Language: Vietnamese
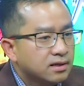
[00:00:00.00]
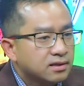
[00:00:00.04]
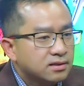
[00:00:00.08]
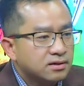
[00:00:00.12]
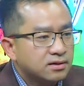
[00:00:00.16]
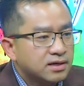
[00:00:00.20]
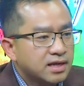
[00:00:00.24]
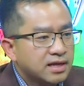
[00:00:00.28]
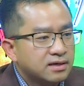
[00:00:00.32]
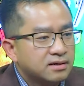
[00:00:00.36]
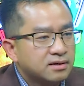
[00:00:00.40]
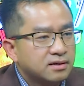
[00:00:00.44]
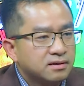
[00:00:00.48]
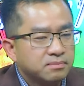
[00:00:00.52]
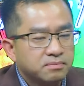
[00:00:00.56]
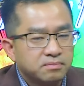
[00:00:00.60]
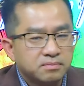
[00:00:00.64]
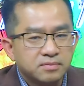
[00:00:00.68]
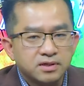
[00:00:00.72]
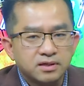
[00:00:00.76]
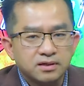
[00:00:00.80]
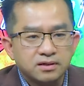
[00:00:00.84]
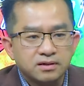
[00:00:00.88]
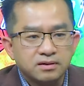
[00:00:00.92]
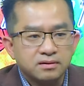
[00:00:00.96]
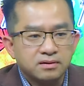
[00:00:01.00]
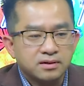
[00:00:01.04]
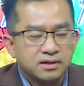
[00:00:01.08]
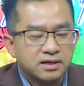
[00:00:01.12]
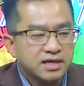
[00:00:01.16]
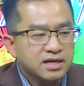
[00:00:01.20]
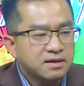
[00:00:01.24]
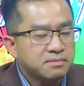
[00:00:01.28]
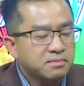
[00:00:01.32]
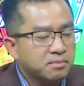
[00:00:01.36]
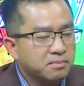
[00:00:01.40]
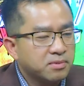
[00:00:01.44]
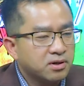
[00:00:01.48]
Cho nên
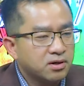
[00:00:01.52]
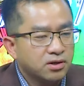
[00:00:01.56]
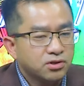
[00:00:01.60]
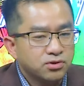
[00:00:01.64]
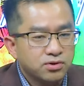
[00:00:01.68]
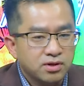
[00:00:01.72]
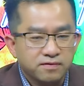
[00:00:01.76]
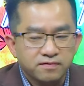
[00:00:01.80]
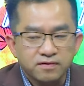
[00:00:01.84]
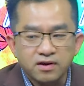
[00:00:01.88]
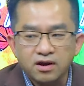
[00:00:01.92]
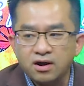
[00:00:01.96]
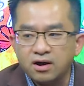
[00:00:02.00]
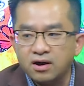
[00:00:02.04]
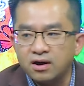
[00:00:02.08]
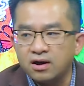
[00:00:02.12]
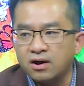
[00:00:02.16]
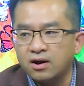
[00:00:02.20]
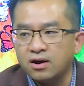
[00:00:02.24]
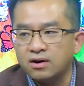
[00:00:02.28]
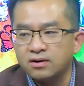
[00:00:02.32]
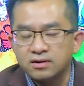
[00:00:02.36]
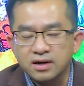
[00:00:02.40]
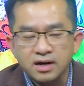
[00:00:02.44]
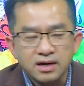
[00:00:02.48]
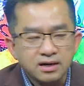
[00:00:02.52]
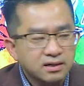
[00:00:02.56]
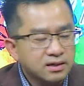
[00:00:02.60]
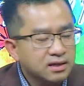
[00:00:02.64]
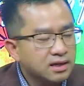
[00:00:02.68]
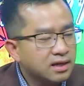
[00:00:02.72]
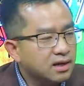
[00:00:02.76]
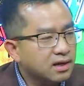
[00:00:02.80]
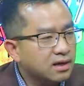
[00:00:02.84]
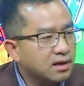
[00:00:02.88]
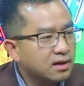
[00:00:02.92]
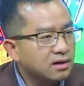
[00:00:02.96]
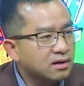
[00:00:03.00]
khi mà mình nói chuyện với họ, họ rất
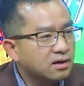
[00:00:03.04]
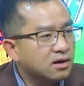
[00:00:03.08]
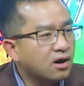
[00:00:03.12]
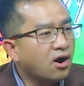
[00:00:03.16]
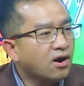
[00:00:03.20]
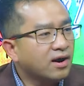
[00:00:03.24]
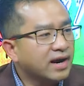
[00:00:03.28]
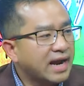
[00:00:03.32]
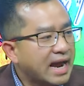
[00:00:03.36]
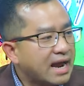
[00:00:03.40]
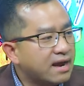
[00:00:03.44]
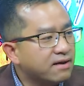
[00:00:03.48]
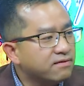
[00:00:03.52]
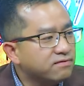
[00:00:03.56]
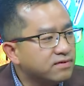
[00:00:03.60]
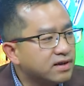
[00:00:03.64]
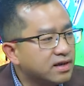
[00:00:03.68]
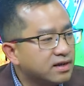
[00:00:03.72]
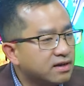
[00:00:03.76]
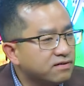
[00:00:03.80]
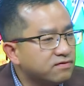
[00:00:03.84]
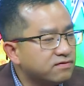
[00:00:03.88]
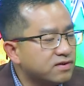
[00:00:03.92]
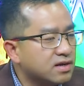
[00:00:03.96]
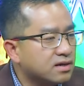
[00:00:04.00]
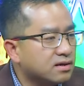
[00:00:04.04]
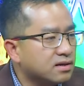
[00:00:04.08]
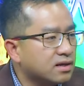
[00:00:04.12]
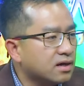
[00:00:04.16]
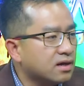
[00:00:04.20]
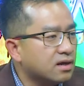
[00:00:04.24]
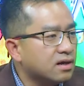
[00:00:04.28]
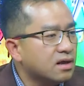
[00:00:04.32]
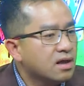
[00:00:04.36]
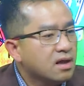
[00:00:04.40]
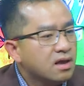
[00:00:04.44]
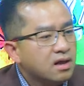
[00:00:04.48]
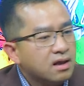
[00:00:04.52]
là khó khăn về cái việc
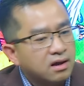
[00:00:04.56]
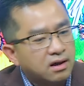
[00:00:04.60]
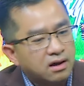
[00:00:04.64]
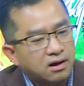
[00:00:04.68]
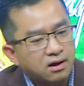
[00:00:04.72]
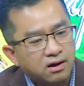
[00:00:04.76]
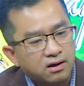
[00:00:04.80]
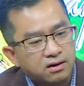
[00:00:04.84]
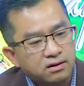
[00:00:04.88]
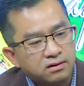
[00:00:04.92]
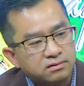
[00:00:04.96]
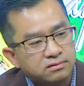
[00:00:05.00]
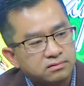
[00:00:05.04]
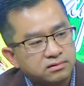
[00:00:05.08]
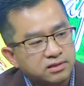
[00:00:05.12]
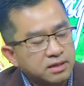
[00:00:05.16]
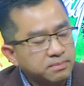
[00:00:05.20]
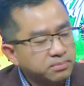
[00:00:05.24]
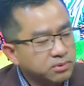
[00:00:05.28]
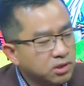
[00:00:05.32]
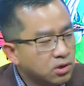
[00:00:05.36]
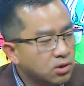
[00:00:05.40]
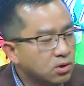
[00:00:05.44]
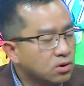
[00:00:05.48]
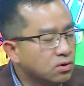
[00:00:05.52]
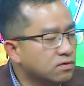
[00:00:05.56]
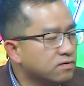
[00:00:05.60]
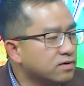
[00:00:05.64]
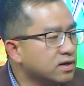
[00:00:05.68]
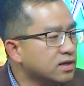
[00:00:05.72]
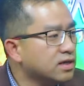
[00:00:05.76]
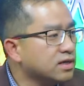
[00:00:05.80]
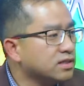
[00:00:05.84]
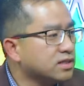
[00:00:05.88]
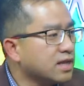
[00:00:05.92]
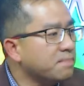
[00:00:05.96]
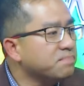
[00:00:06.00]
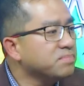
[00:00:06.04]
là họ tiếp thu với
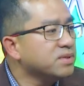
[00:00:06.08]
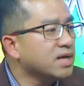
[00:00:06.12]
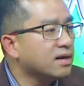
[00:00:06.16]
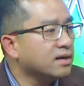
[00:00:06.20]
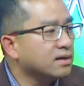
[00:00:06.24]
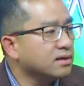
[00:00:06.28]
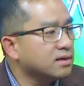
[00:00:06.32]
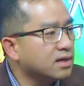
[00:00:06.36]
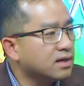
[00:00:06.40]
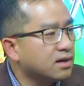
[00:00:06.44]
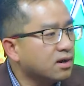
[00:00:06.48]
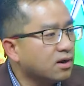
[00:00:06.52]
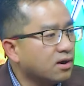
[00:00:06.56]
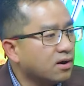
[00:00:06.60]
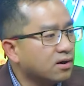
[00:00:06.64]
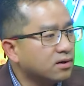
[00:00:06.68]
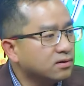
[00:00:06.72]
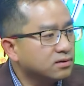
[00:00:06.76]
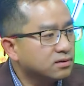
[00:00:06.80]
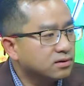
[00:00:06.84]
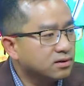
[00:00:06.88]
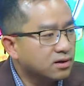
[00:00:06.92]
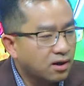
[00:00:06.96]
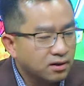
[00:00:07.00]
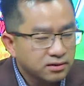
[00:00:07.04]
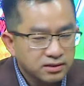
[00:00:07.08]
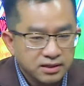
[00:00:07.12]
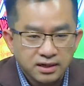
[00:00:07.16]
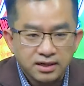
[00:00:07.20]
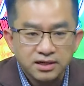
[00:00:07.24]
lại chấp nhận là họ có những cái